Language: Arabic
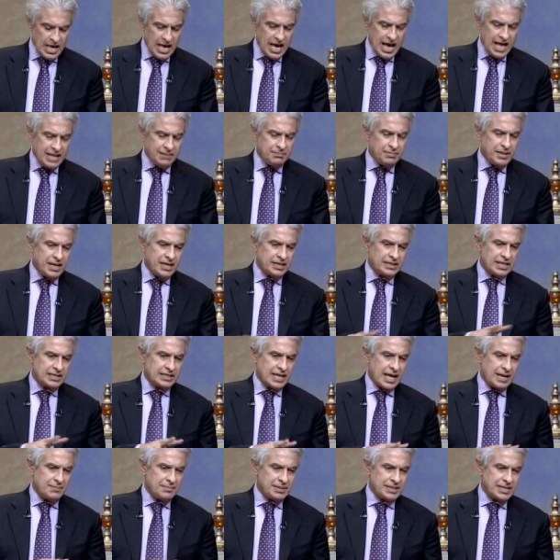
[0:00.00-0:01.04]
هل
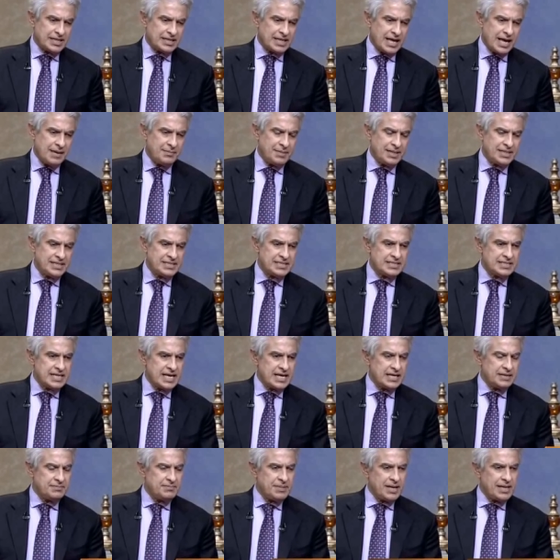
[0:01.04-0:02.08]
بتتعامل
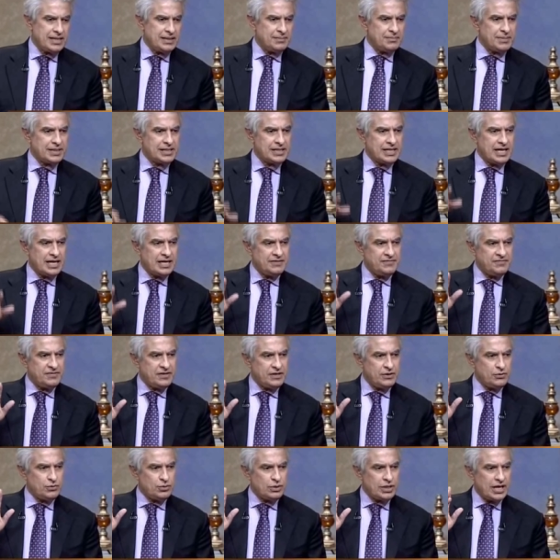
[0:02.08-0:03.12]
ازاي بقى لما تلاقي
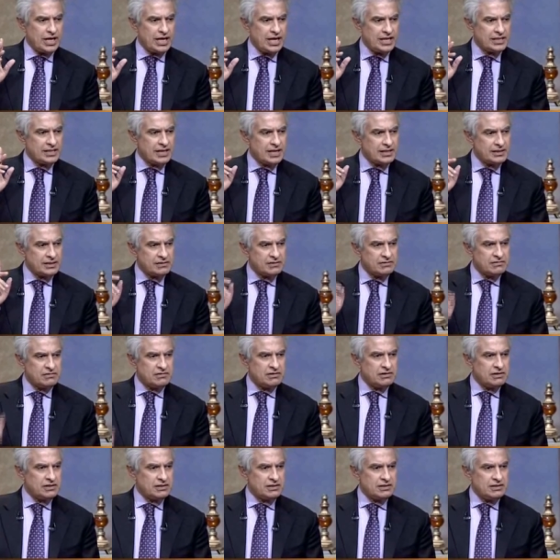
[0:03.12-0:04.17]
فيه والحقيقه انا ضد
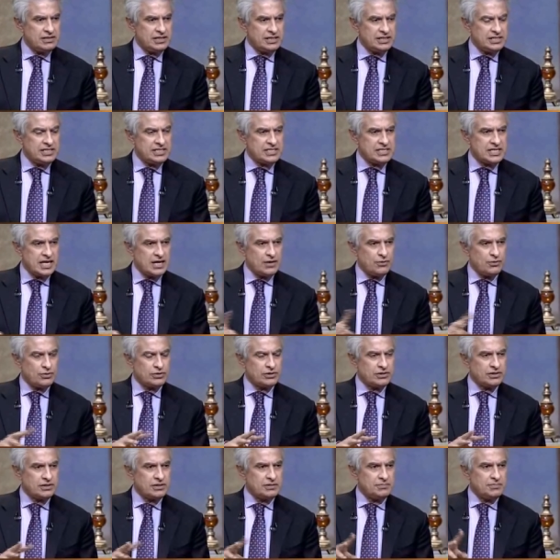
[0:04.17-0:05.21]
الاجتزاء
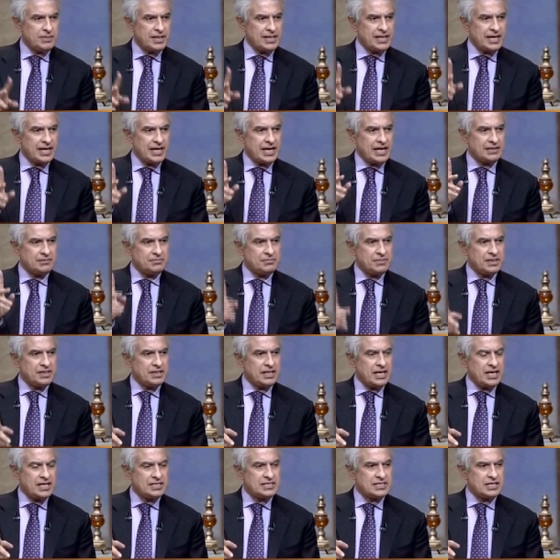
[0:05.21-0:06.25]
وضد البلاغات
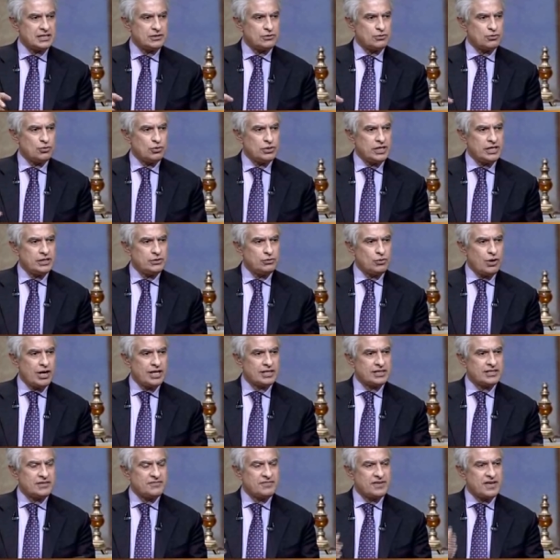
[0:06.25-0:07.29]
من هذا النوع لانه
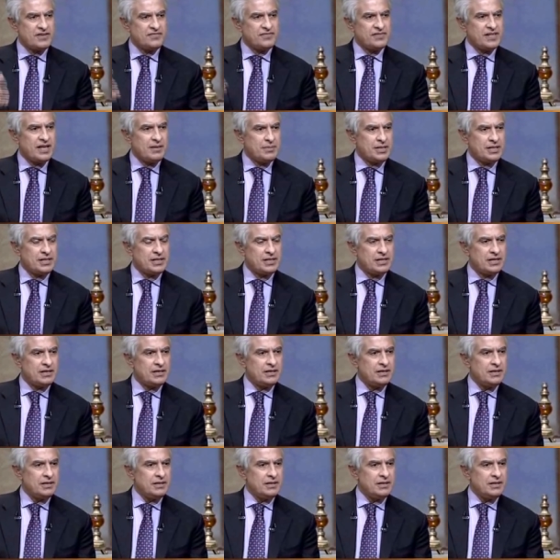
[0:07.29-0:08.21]
حتى في افلام ال ال